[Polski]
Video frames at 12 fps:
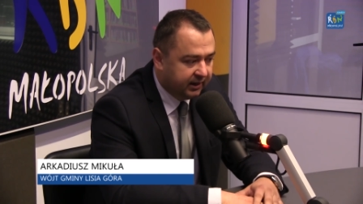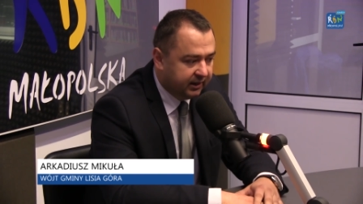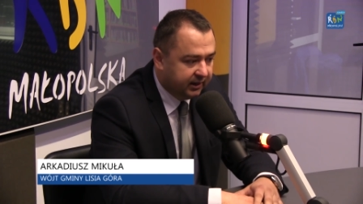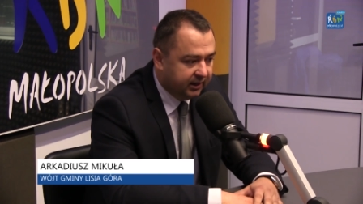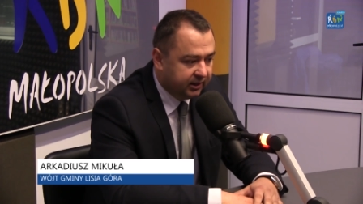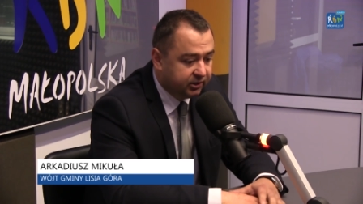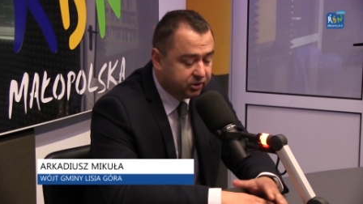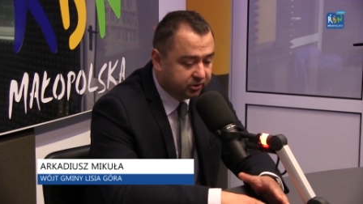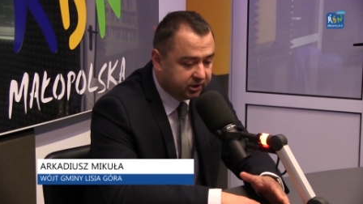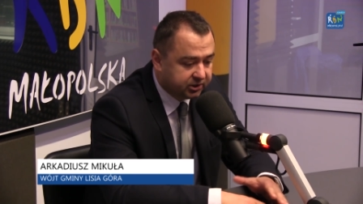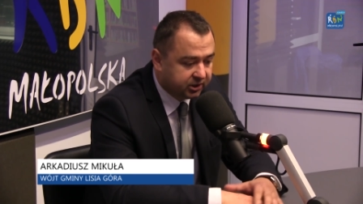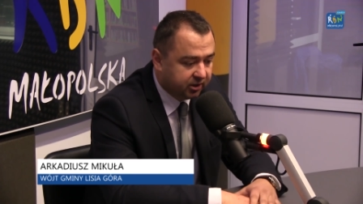e, i
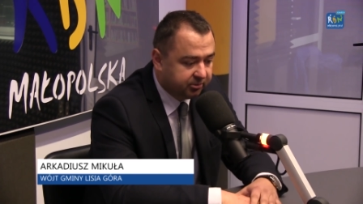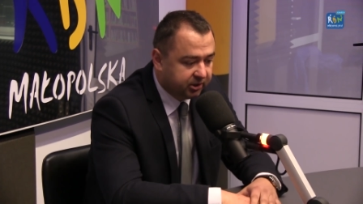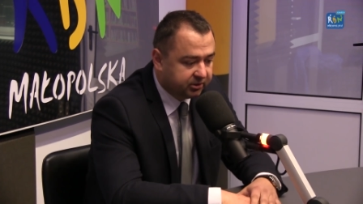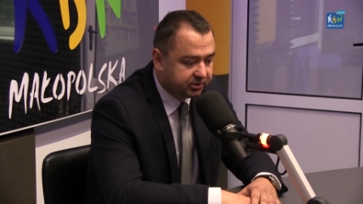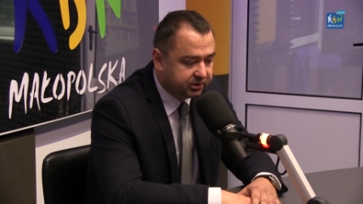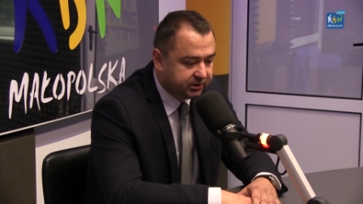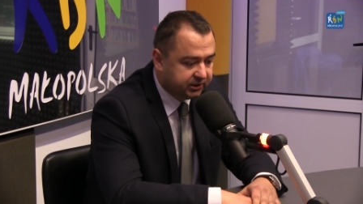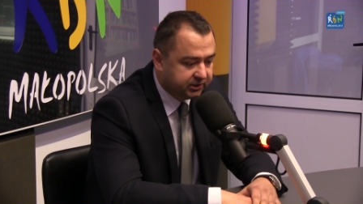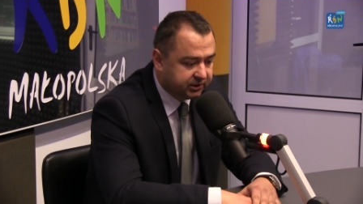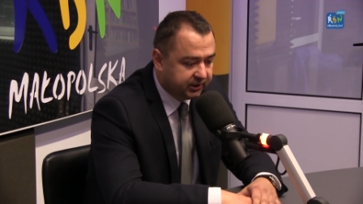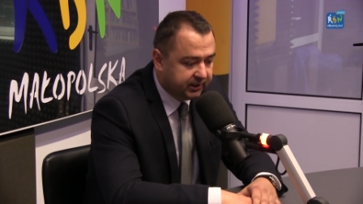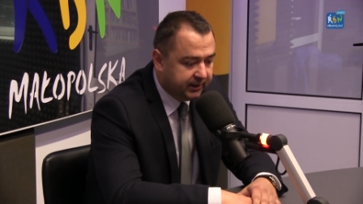ciągle czekamy na
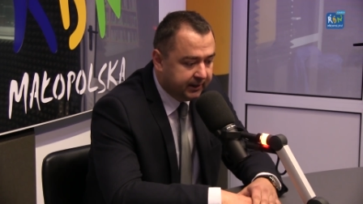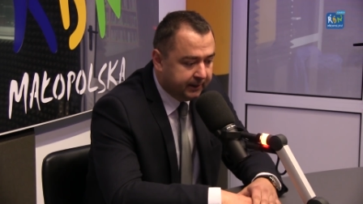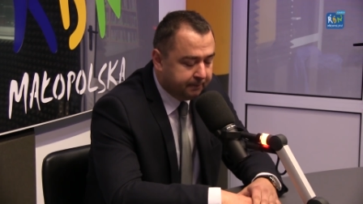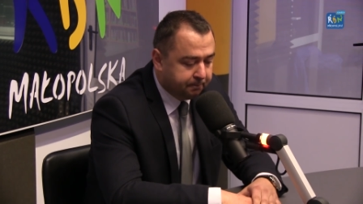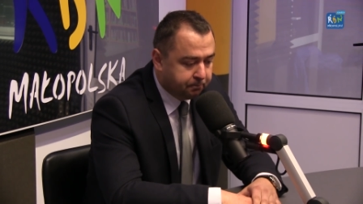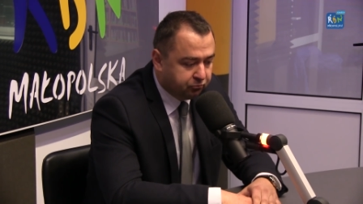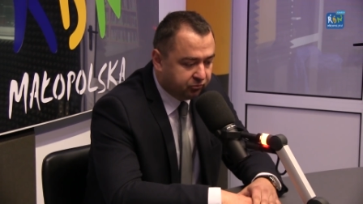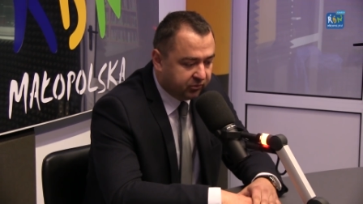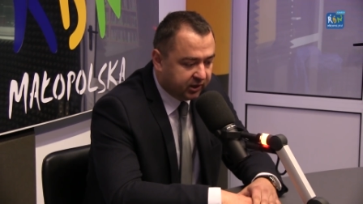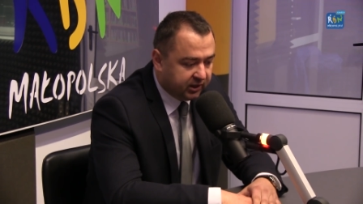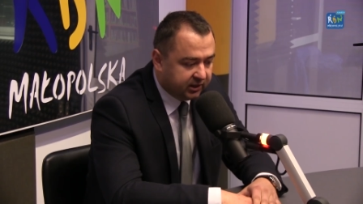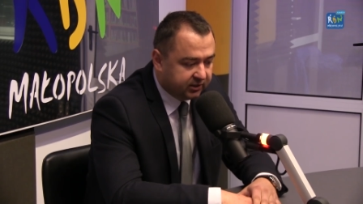rozstrzygnięcie
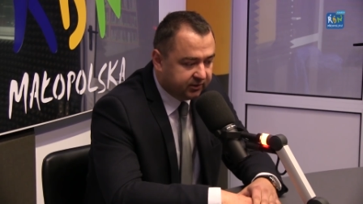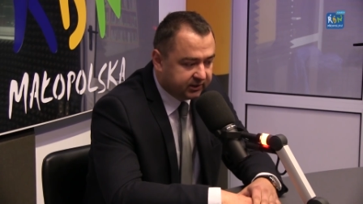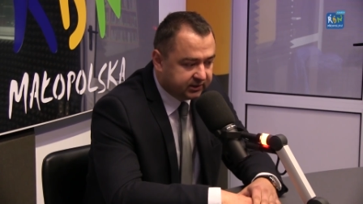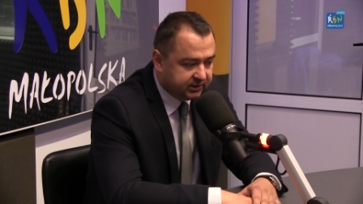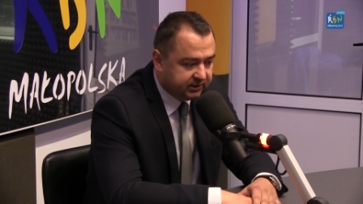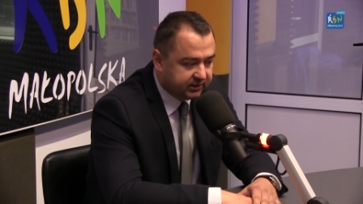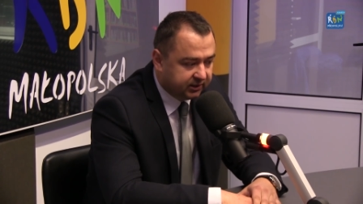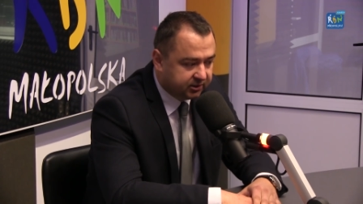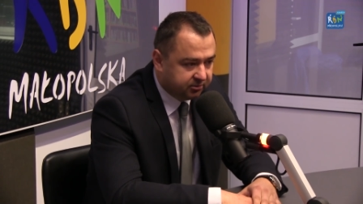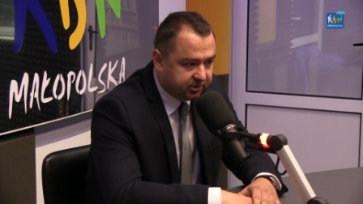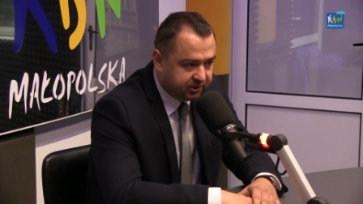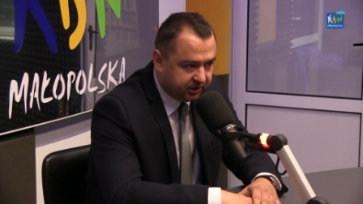mm, kwestii
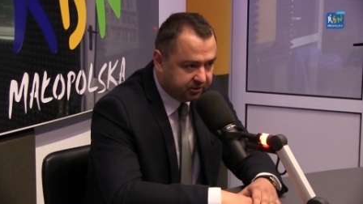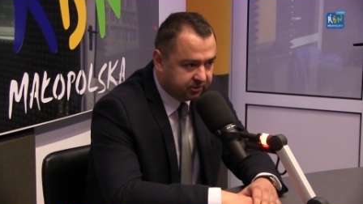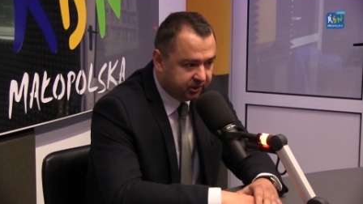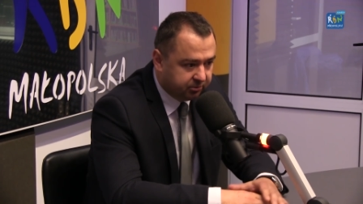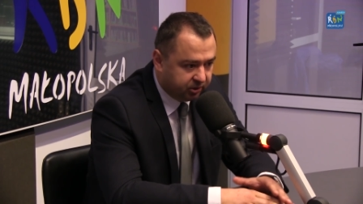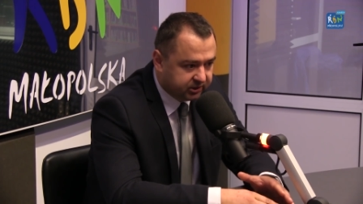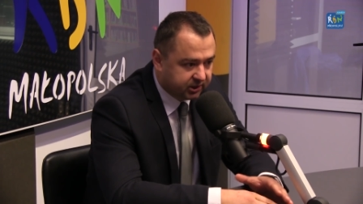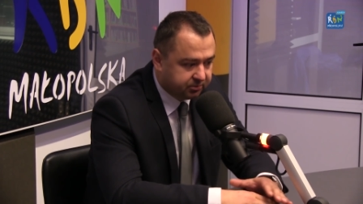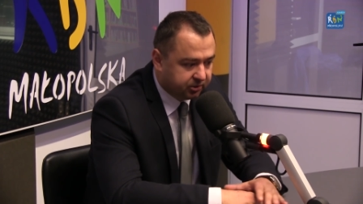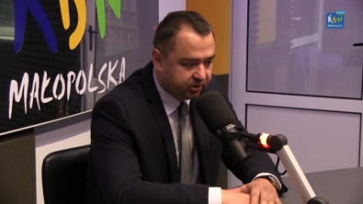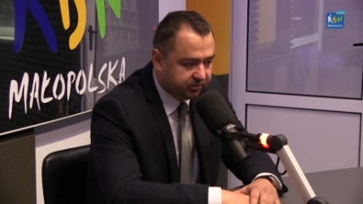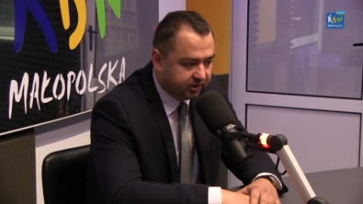Centrum Lisiej Góry i Boiska
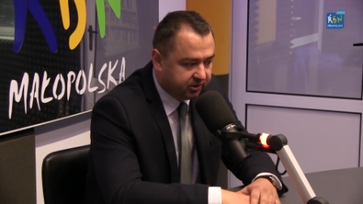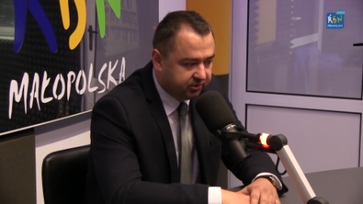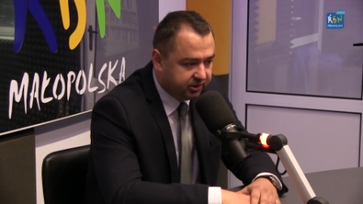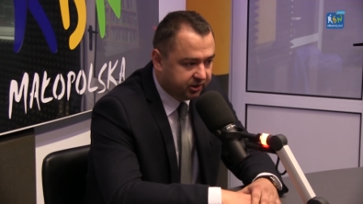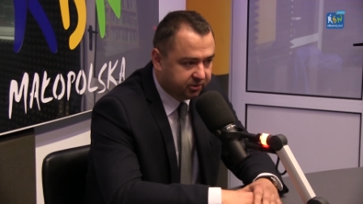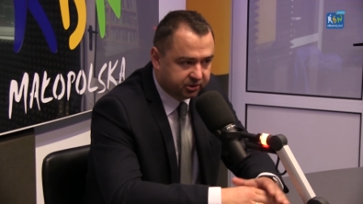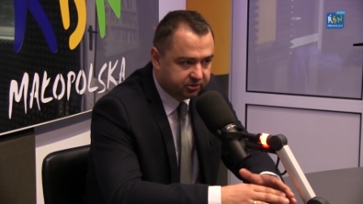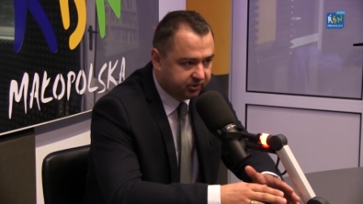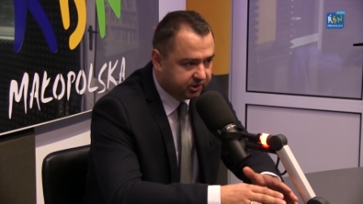Sportowego w Lisiej Górze.